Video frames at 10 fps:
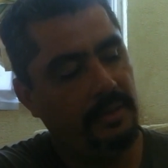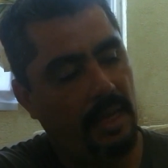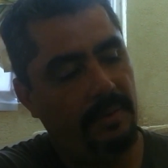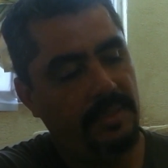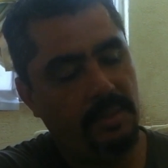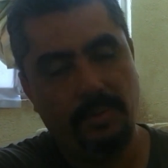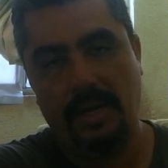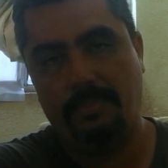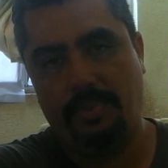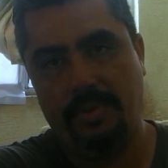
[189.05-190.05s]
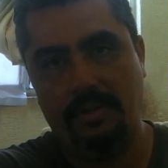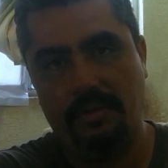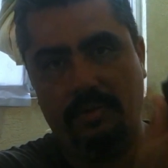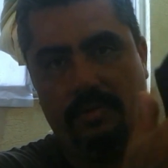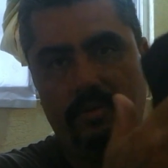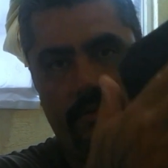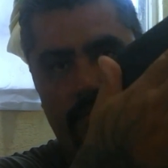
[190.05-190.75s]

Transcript: tal vez se hubiera podido